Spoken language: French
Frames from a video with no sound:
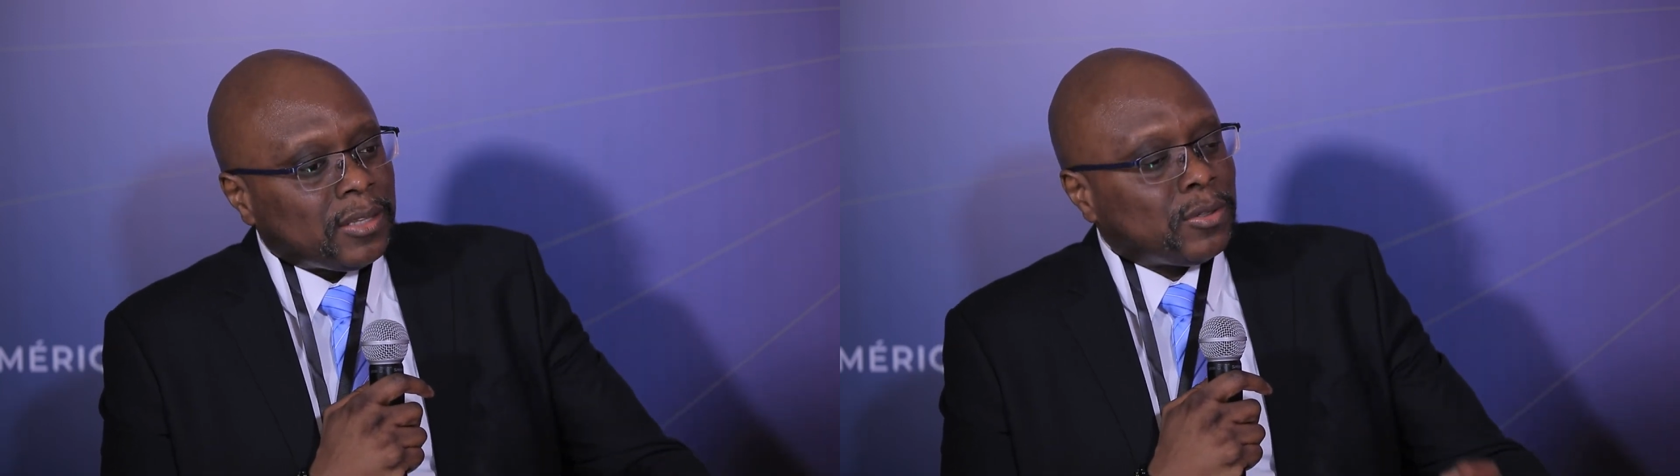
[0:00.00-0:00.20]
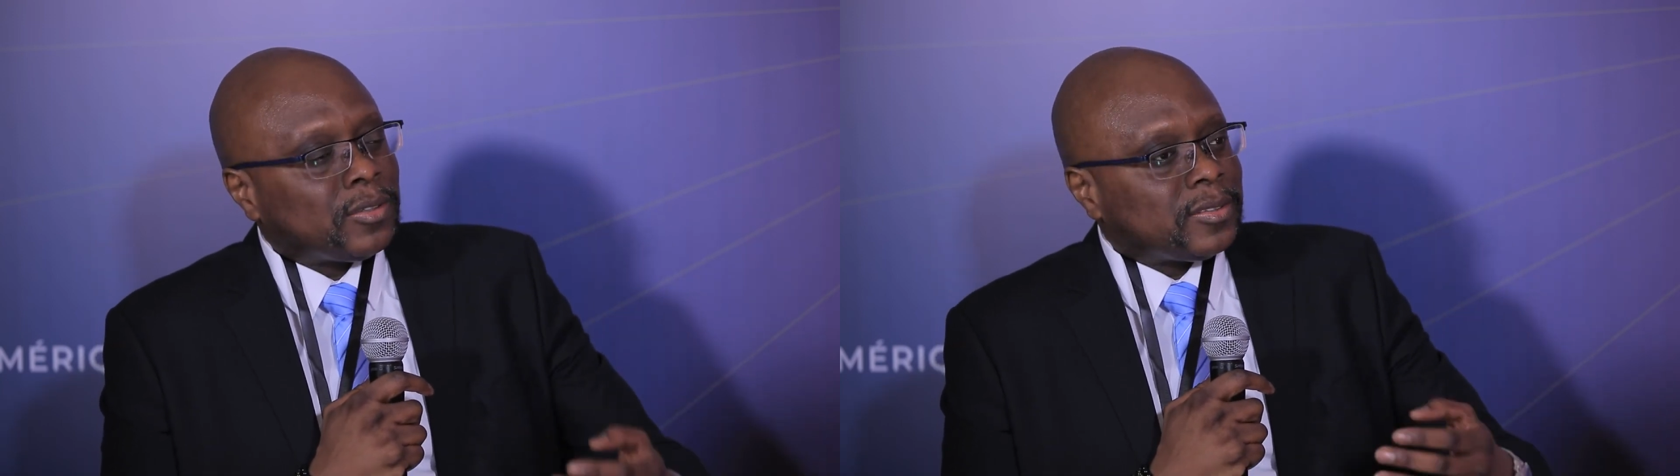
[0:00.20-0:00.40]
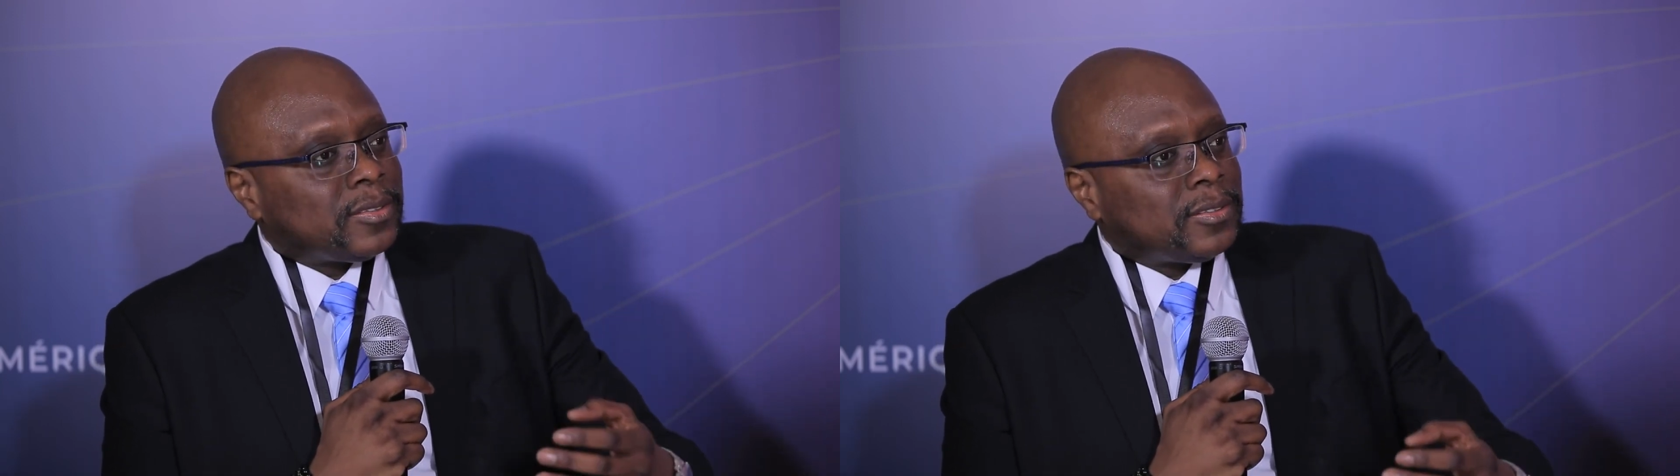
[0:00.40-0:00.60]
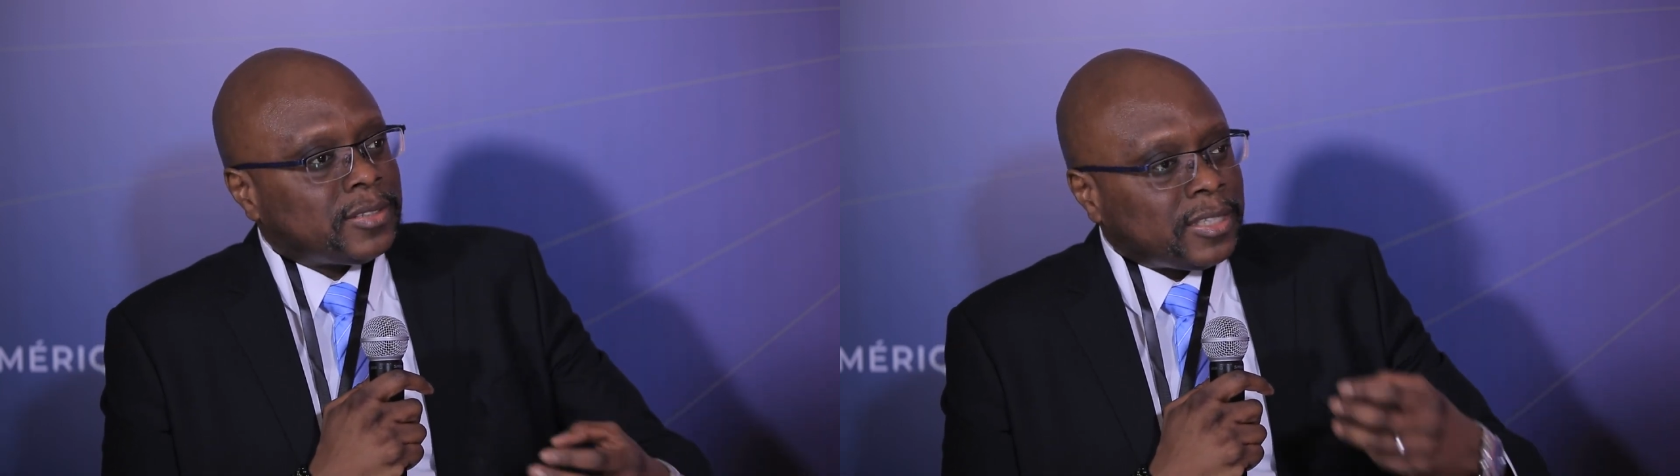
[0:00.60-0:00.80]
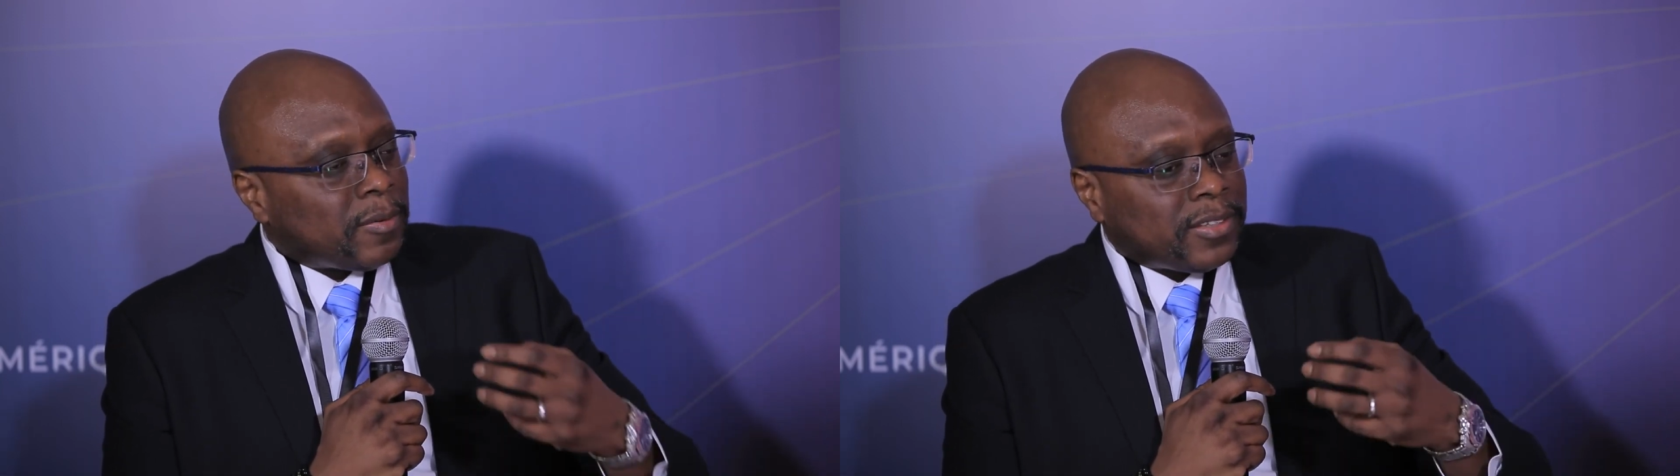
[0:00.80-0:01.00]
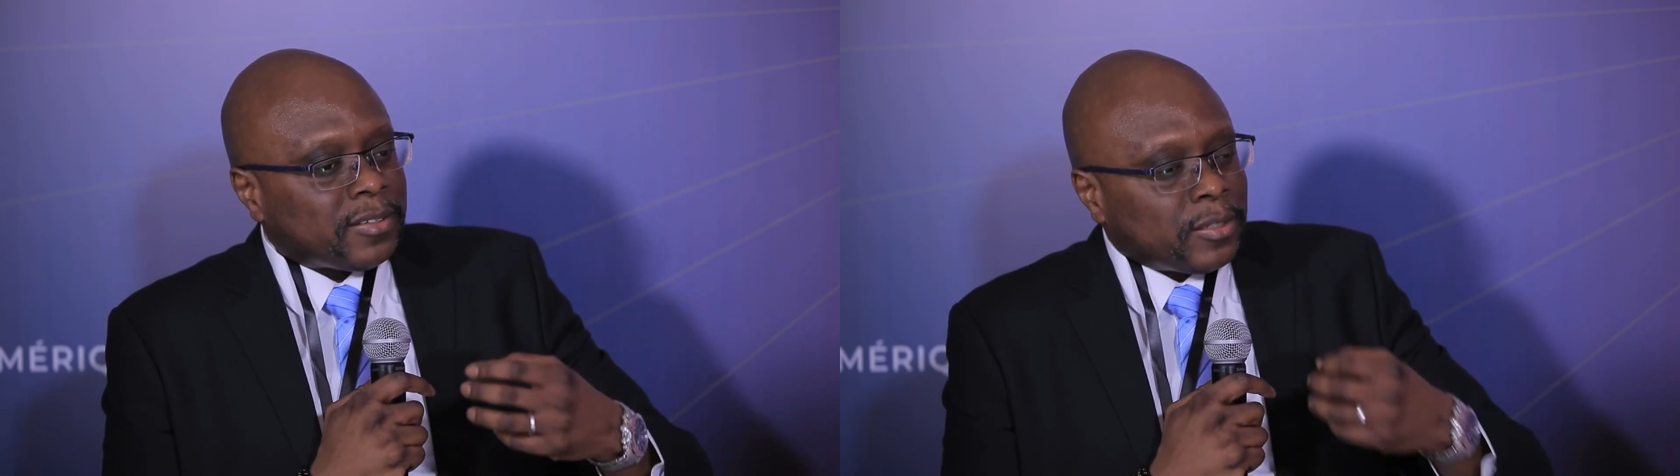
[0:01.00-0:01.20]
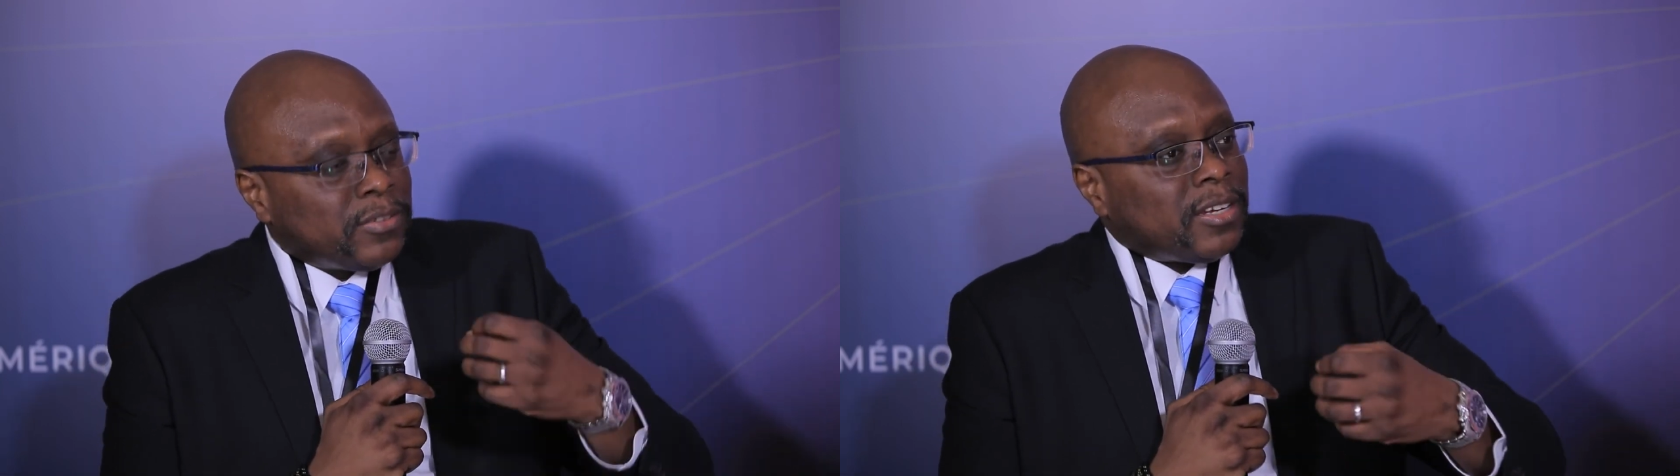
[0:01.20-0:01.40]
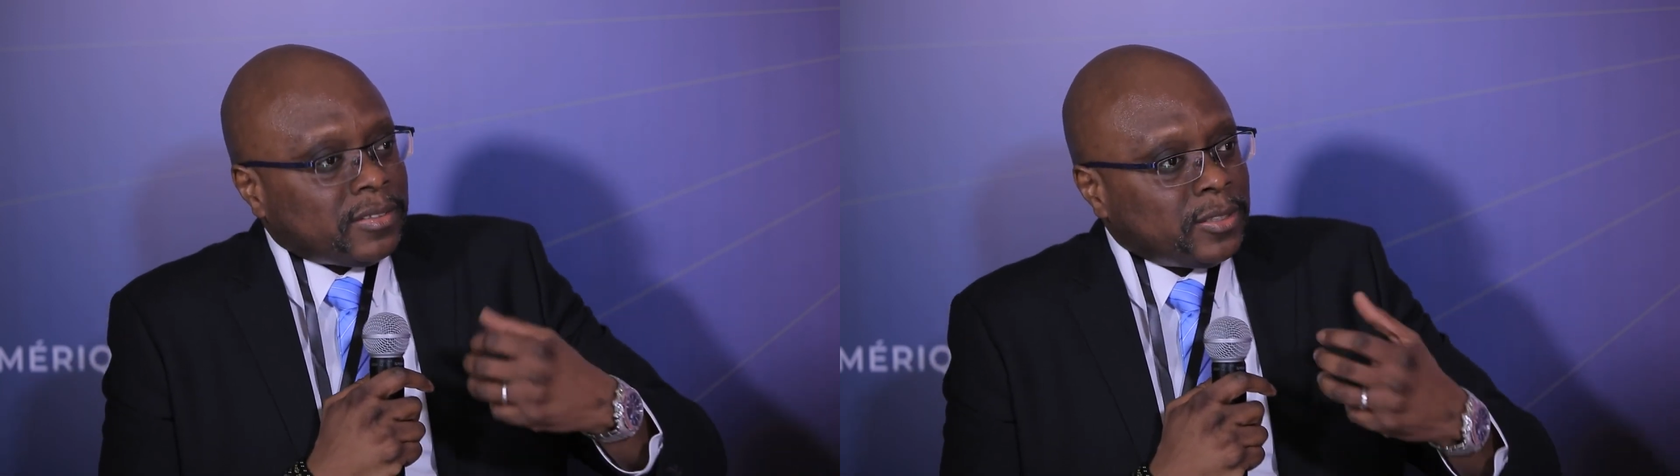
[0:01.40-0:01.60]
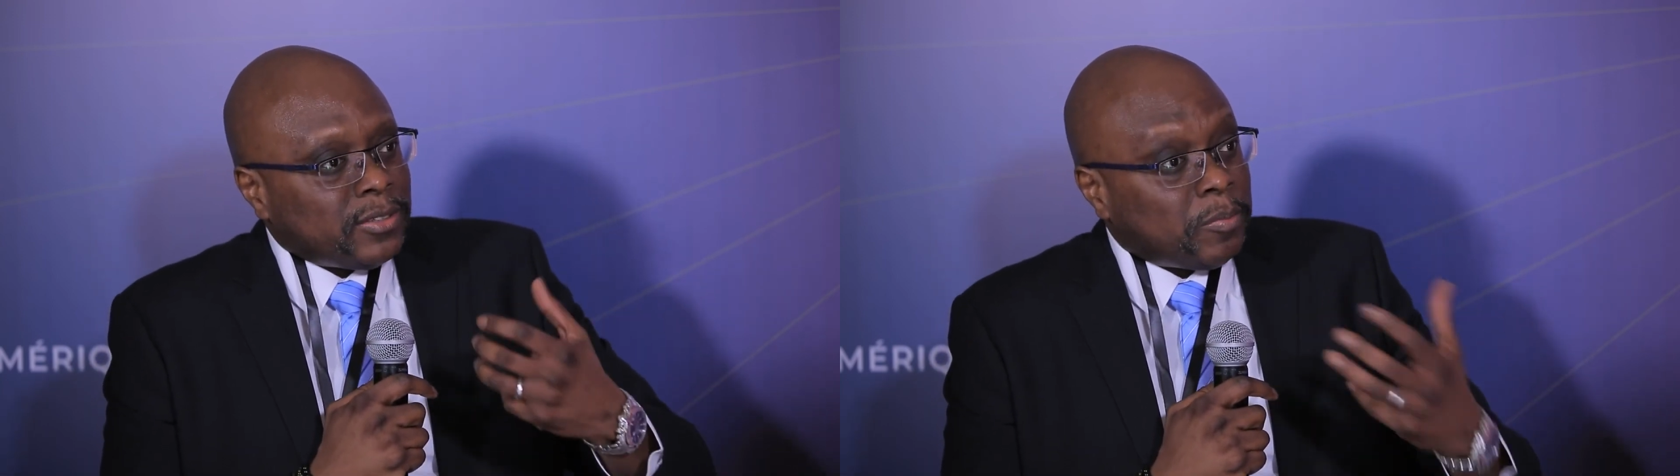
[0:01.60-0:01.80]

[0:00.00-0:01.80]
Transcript: Donc ça nous,